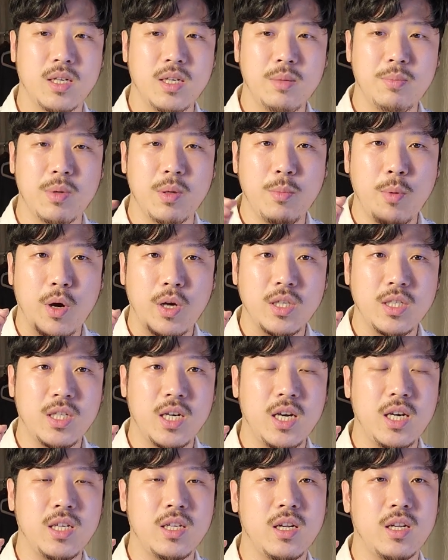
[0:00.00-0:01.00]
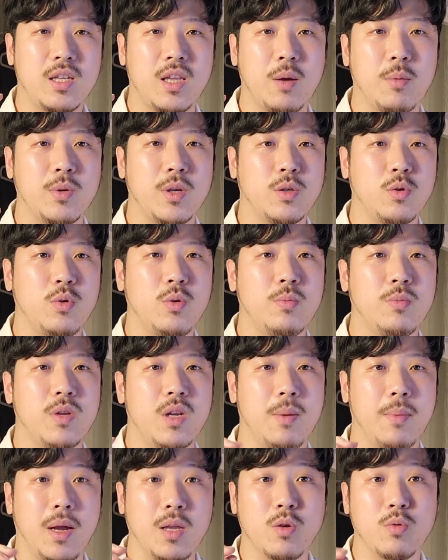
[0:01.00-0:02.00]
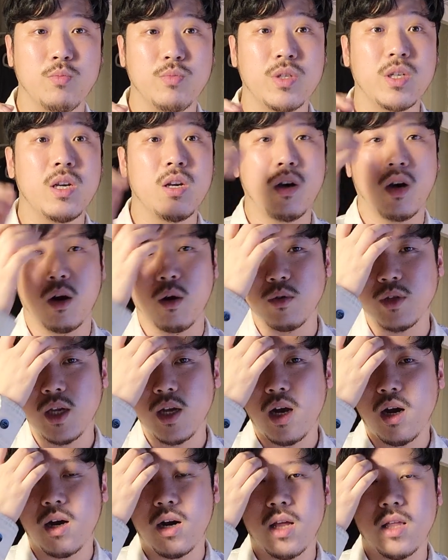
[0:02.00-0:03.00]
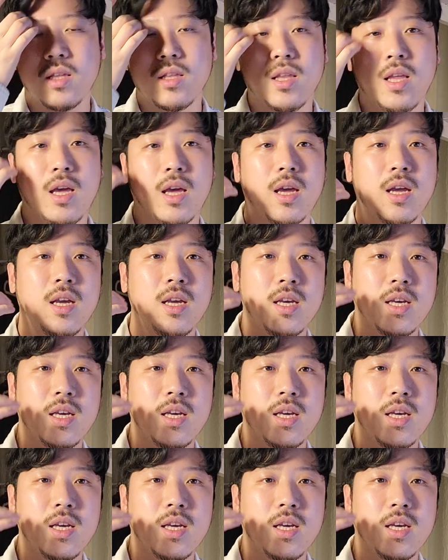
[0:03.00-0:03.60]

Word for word: 그 미묘한 차이들 때문에 손님들이 많이 움직일 거라고 생각을 하는데